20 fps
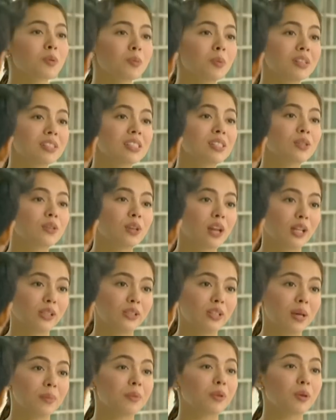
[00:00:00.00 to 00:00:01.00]
umalis, sinigurado
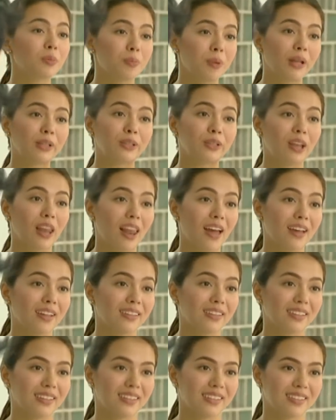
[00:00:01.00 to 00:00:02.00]
namin kompleto na lahat
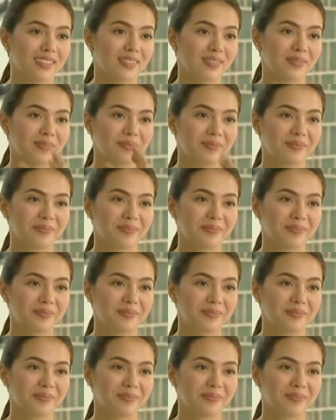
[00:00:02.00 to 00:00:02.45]
eh. Ay, eh,